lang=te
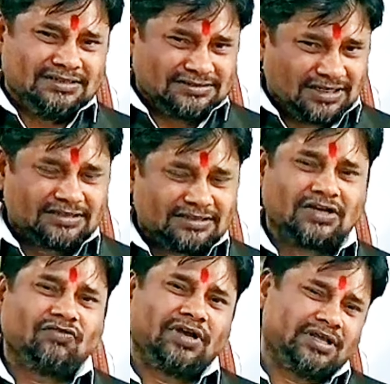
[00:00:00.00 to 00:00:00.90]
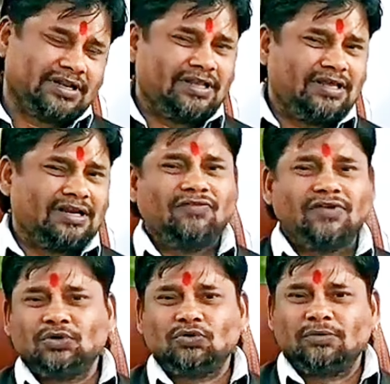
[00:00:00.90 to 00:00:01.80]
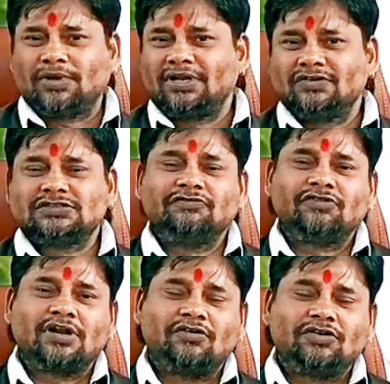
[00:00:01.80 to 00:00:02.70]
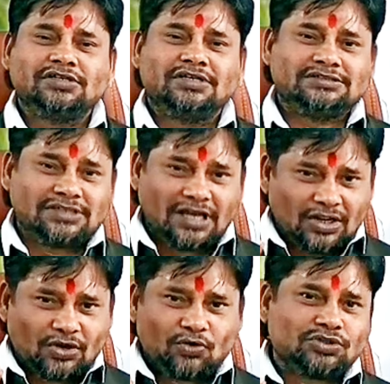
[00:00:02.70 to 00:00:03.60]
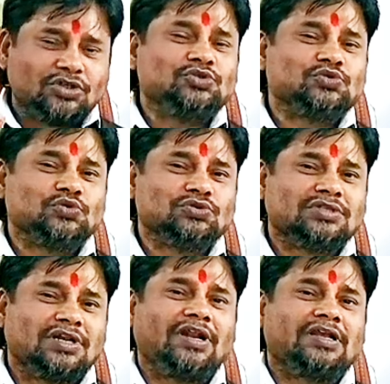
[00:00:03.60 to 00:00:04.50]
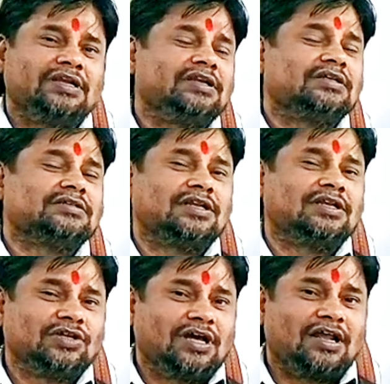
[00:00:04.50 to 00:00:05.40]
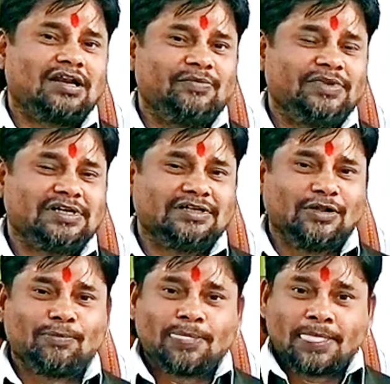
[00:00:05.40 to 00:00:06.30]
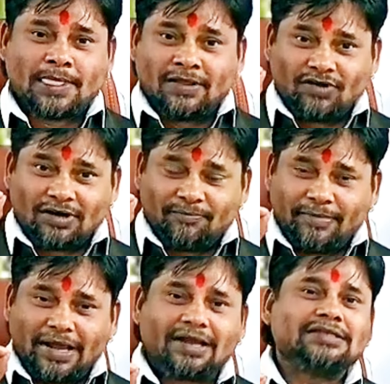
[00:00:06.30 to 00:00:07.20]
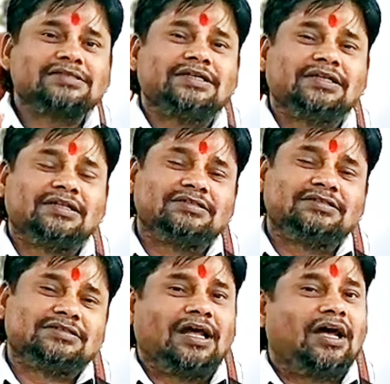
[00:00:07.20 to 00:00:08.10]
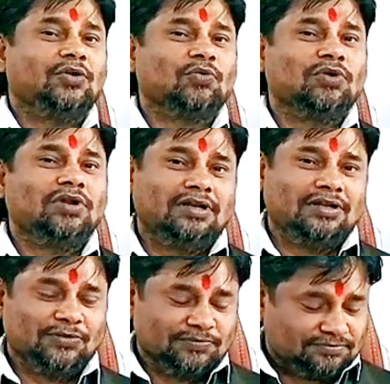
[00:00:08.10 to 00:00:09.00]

చాలా తక్కువ రేయర్గా వన్ టూ ఎప్పుడైనా వచ్చినా రావచ్చు కానీ చాలా రోజుతో నేను చూస్తాను వాళ్ళకి హిట్ వస్తలేదు కారణం ఏంటంటే వాళ్ళ మ్యారేజ్ డేట్ అన్నది సార్ అనుకూలంగా లేదు